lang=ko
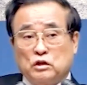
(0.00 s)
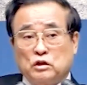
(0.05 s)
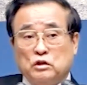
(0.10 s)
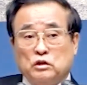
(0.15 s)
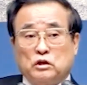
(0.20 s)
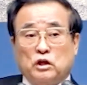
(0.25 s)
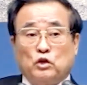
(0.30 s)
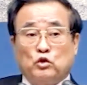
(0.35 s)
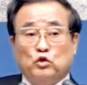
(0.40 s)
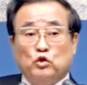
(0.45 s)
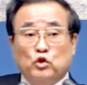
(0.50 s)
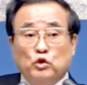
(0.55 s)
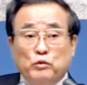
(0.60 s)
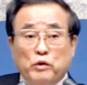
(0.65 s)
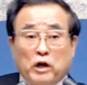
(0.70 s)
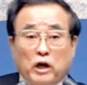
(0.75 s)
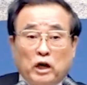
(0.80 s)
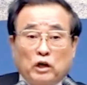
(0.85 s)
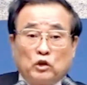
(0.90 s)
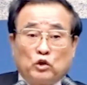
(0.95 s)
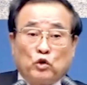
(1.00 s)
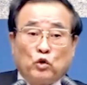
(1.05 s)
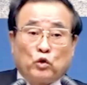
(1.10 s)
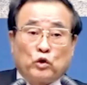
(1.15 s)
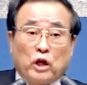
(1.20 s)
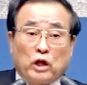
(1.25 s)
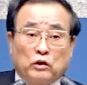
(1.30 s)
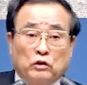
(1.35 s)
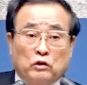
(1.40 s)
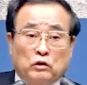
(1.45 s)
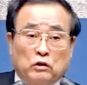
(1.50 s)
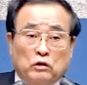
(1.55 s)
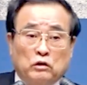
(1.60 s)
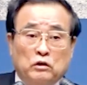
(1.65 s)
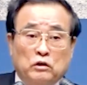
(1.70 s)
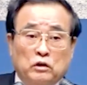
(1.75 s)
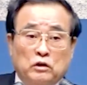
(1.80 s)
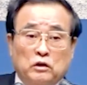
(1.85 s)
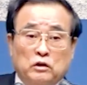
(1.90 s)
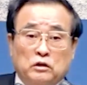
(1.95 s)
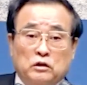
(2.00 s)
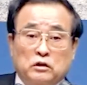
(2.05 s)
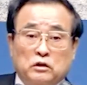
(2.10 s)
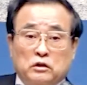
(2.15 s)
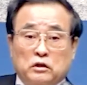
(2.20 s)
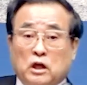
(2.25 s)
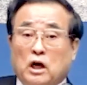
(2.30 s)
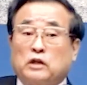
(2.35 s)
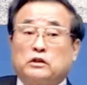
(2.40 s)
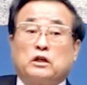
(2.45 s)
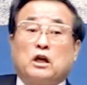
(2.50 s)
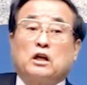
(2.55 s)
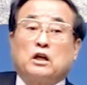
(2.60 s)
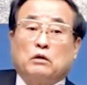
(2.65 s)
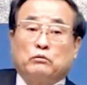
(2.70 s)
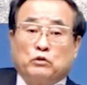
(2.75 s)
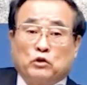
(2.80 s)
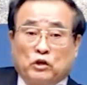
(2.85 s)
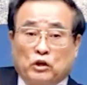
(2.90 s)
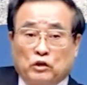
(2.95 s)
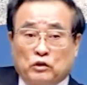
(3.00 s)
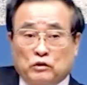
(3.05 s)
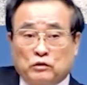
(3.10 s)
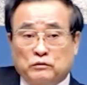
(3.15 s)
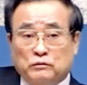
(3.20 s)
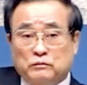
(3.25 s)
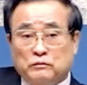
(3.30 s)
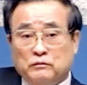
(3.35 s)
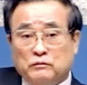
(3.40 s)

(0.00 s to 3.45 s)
그렇게 유명한 교단들 다 잘라버려요.